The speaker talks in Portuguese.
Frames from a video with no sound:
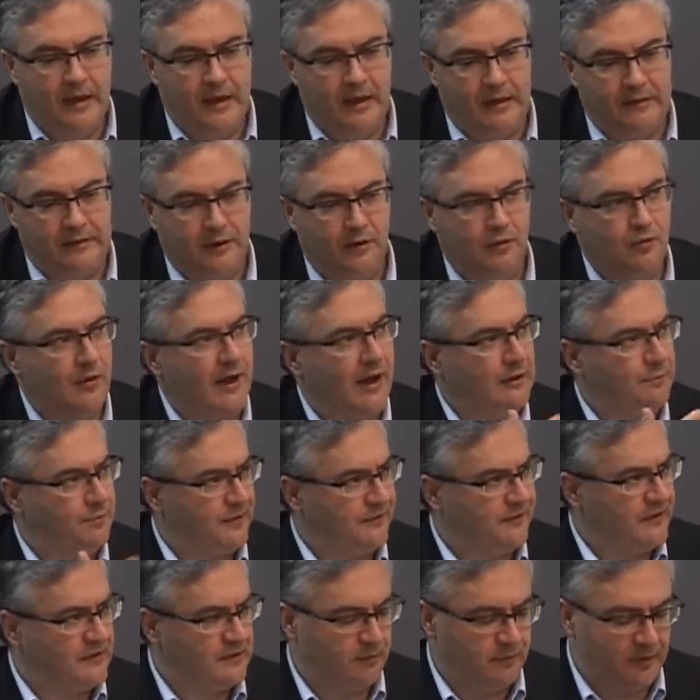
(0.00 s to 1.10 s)
é, adequado
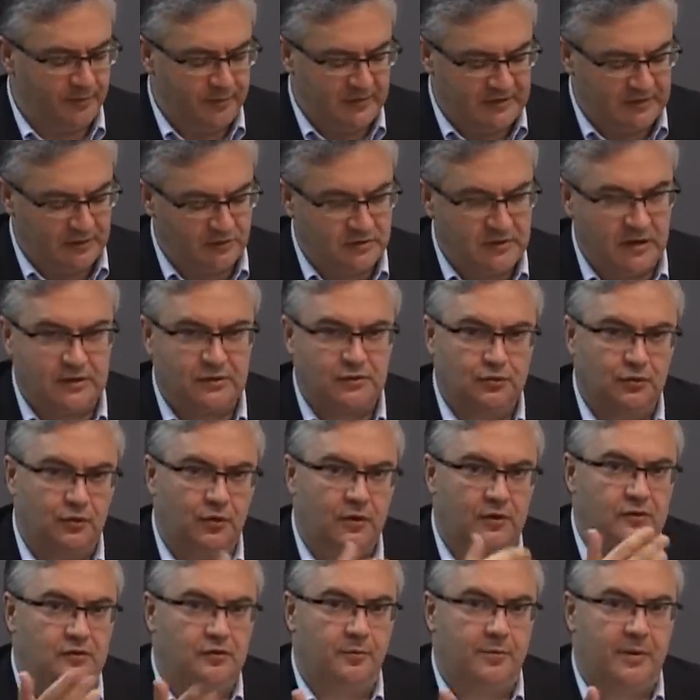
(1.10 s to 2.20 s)
para fazer uma emissão de ações,